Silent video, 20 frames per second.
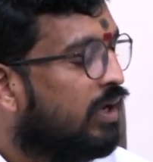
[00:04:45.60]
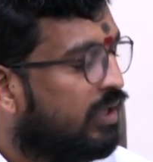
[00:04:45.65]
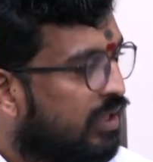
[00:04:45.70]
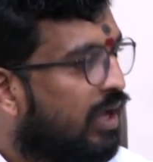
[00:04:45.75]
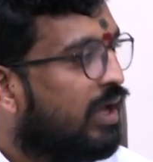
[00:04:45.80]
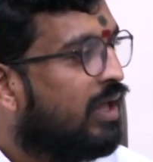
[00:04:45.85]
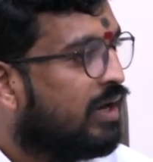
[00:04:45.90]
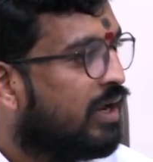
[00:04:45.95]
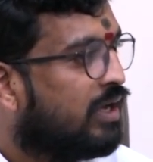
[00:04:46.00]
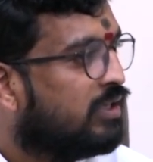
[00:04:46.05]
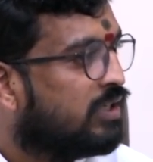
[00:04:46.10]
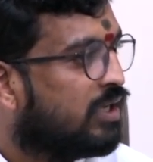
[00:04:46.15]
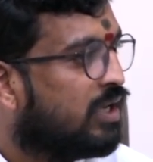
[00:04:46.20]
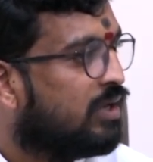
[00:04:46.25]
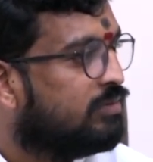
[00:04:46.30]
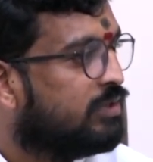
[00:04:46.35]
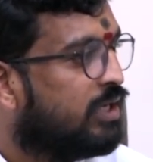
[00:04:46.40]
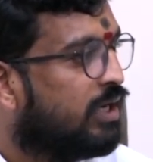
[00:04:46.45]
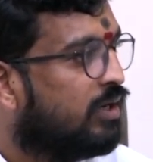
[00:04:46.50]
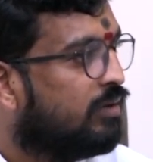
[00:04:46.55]
ఇదా
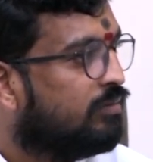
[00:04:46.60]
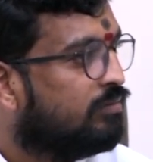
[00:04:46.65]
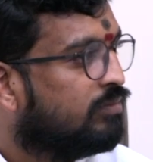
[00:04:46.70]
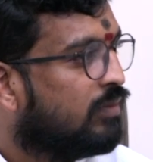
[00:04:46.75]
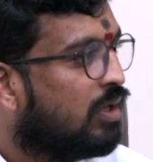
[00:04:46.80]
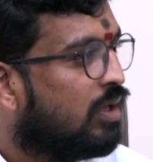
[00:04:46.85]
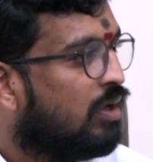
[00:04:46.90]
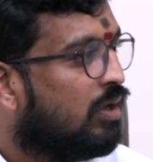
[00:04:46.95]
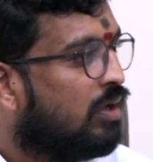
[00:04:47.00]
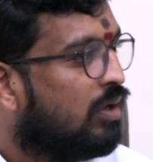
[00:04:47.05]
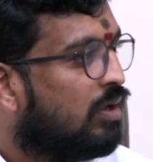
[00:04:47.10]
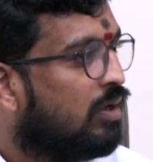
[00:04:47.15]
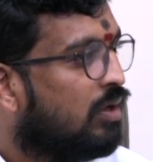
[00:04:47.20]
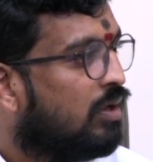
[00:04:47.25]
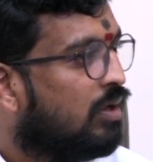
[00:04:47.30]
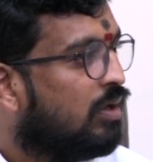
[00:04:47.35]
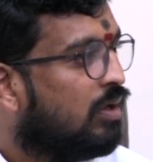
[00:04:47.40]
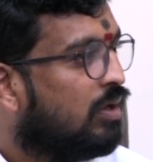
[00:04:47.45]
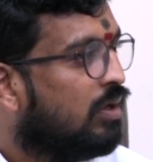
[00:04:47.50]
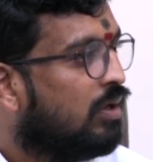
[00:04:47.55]
రాజకీయం చేయడం
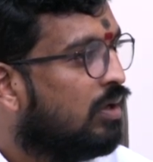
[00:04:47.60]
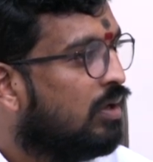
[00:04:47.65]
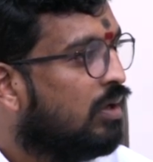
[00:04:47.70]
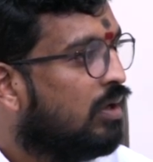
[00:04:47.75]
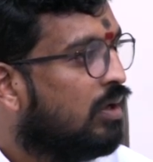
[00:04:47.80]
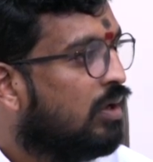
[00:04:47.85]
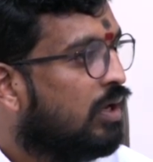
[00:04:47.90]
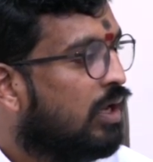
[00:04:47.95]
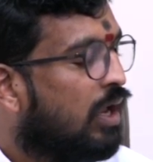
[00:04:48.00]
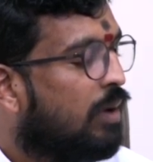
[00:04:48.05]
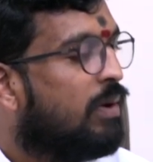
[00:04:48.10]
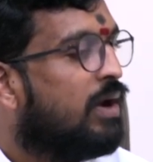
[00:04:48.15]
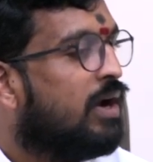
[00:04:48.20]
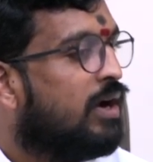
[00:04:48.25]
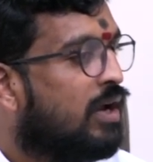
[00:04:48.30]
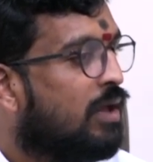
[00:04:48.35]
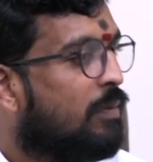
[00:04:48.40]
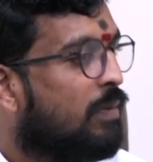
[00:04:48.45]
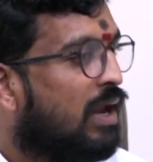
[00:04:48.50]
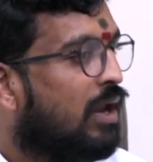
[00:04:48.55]

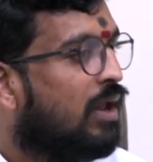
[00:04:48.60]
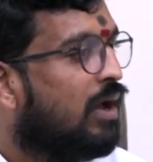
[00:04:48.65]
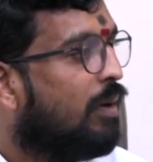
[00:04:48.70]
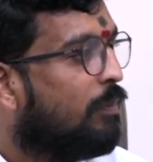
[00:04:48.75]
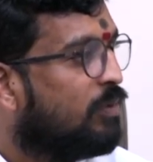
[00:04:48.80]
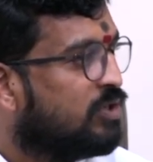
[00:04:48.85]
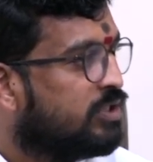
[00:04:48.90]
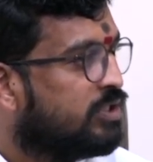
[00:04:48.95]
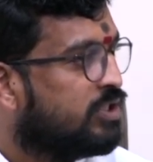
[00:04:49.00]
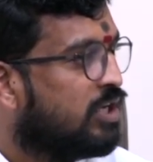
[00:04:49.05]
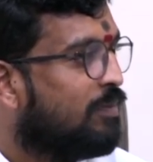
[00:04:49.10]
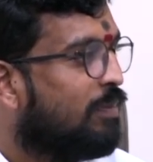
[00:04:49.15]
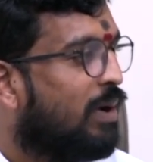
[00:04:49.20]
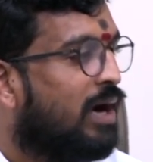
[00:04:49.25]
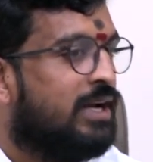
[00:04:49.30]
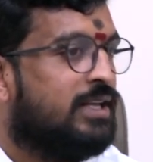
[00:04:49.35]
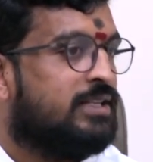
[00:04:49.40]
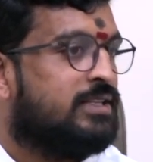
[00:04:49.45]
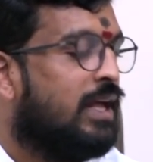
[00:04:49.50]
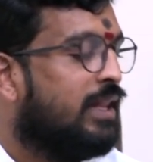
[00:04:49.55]
ఏమనంటే మళ్ళీ అపోజిషన్
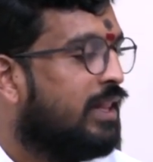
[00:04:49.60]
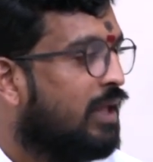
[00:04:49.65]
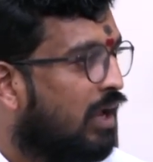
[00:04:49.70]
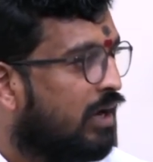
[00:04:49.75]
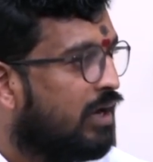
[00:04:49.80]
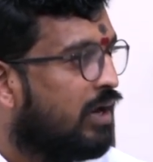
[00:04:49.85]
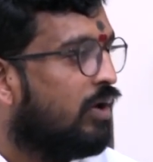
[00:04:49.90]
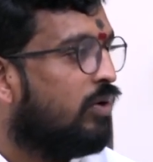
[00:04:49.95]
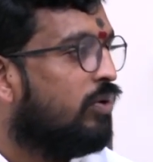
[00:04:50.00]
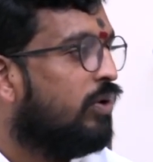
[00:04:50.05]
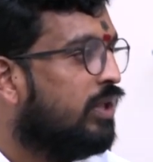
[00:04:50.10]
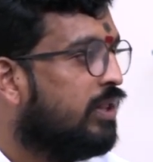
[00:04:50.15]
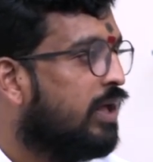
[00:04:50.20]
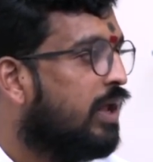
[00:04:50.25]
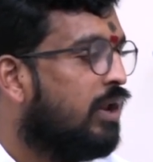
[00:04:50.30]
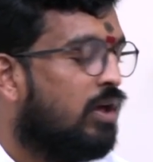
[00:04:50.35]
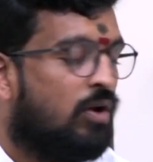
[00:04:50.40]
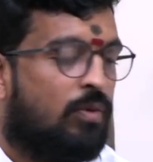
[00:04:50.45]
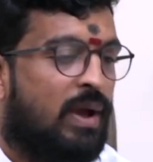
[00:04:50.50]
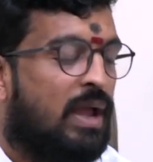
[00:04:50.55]
పార్టీస్ అదే అన్నారు ఇది
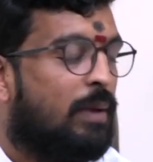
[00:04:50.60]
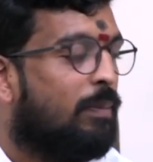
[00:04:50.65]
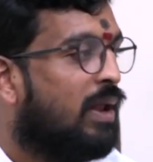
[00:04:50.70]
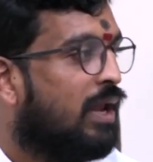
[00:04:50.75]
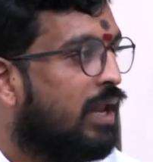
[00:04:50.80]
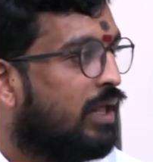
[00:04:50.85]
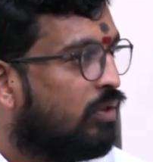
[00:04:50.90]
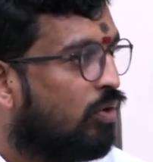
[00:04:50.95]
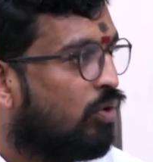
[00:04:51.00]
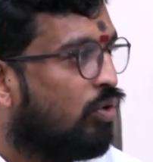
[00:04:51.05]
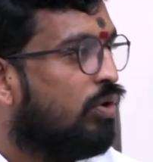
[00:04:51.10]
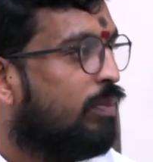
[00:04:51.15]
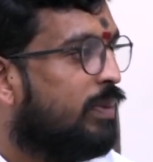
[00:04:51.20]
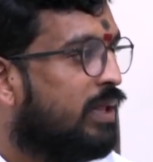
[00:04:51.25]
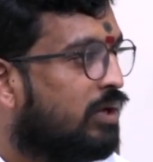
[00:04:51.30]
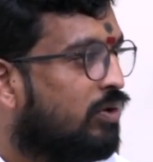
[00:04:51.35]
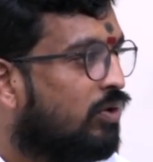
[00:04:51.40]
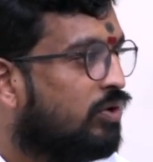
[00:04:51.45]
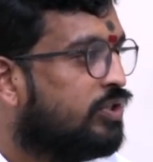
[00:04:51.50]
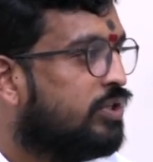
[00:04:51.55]
అన్నారు మైపాల్ ఏదో రోడ్
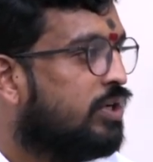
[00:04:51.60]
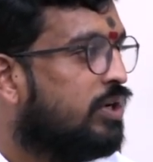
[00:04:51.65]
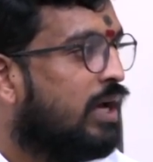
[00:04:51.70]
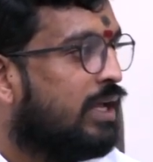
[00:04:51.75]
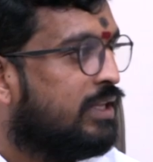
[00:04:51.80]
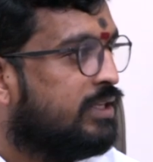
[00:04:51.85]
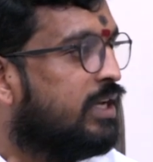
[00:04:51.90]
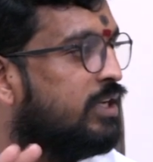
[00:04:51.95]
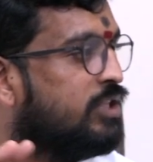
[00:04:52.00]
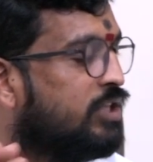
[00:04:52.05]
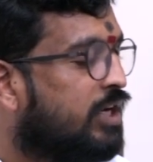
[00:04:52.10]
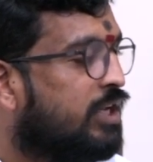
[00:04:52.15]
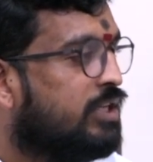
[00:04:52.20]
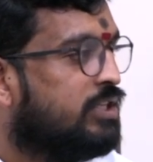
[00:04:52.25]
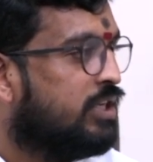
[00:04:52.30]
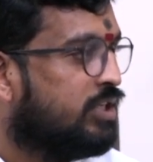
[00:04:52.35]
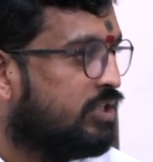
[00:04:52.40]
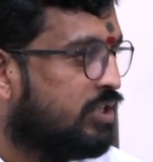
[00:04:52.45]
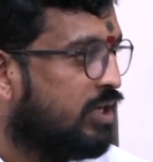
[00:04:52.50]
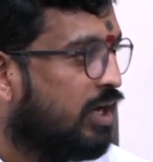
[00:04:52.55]
మీదకి వచ్చిండు అది చేసిండు
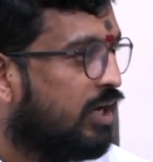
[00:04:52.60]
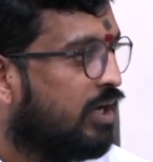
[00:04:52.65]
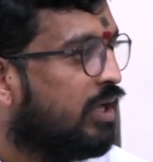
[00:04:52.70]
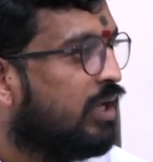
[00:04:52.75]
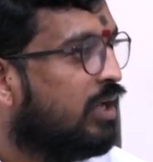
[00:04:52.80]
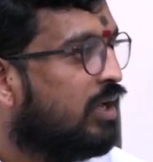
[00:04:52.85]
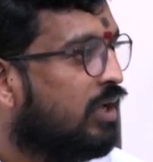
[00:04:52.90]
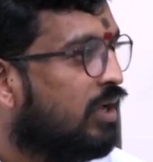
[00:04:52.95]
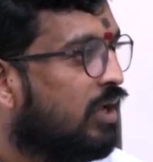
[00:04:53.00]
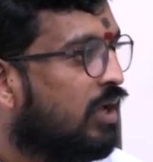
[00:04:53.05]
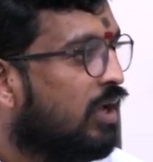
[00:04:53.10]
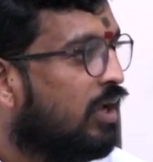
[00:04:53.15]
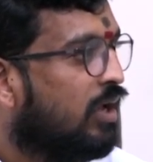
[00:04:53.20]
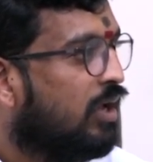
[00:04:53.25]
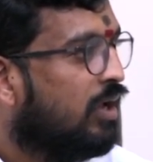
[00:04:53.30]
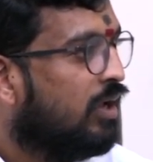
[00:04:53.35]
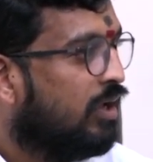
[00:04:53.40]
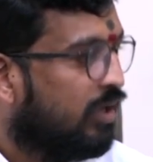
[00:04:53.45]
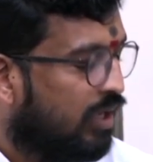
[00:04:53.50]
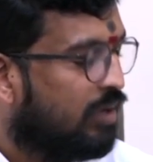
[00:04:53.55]
ఇది చేసిండు అంటే
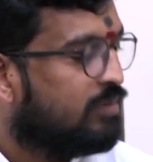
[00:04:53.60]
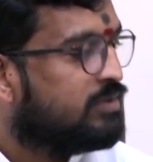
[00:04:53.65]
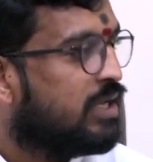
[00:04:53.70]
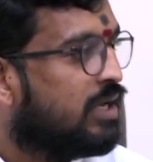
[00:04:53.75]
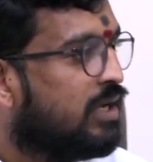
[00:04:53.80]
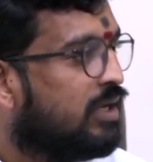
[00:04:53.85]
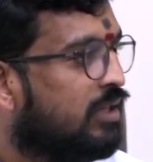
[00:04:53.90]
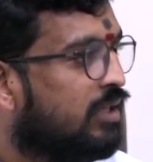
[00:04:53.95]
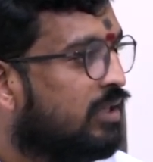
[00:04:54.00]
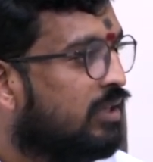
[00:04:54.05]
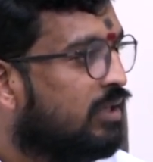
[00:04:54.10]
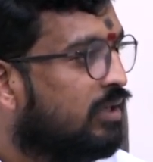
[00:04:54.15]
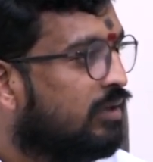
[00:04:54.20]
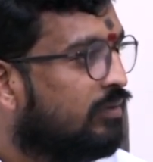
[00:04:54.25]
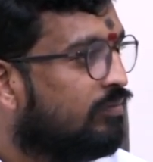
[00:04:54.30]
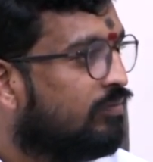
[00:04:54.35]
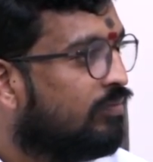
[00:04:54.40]
ఏం సంగతి ఇది